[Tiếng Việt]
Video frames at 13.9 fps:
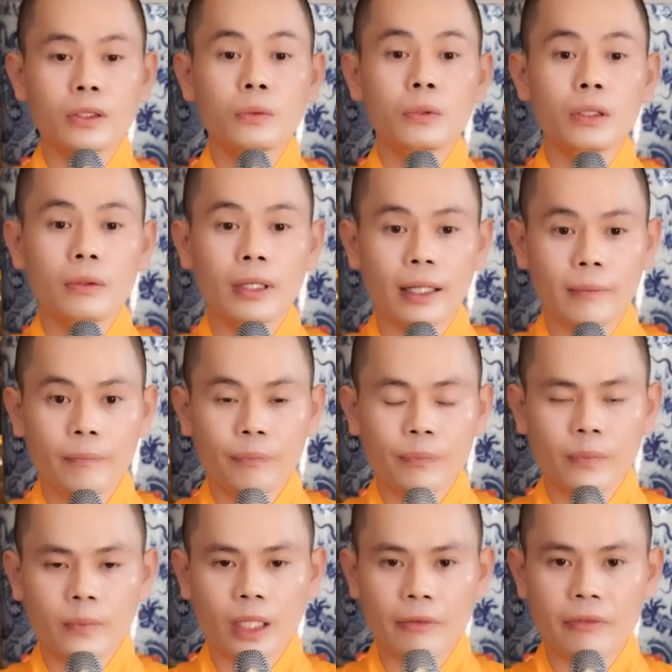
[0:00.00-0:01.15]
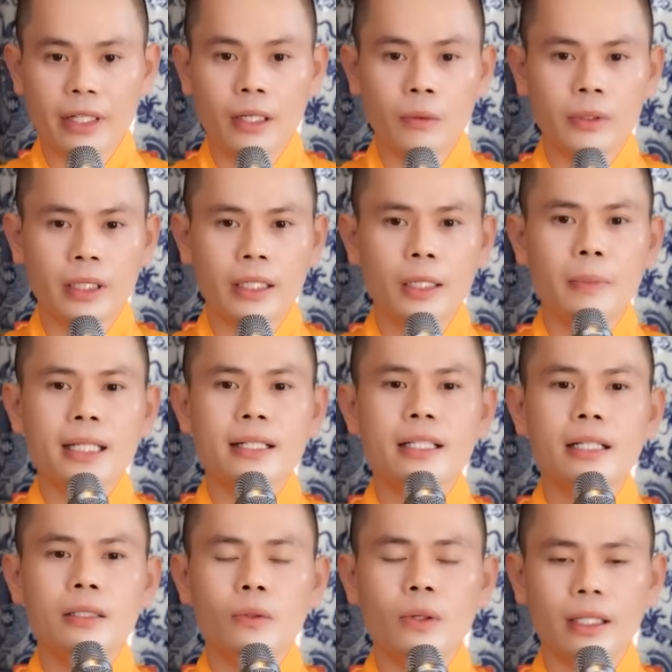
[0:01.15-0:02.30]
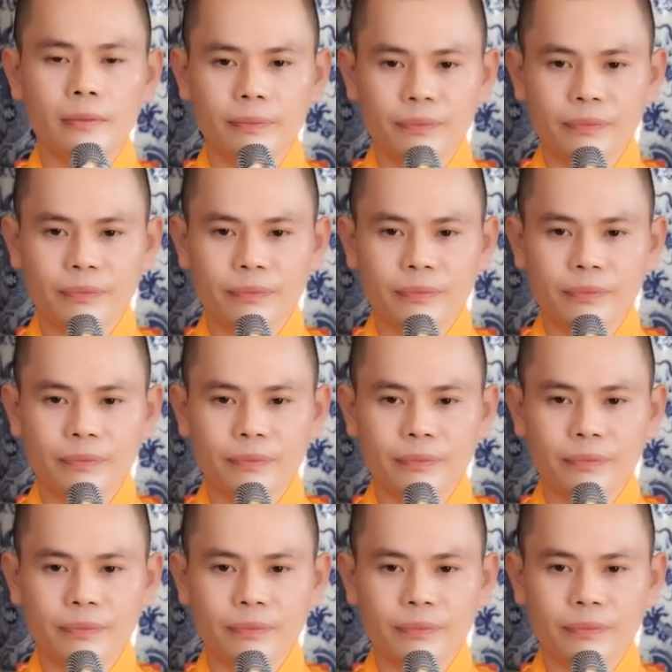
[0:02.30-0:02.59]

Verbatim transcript: đúng không ạ? Tại vì đồng tiền nó bất chính quá.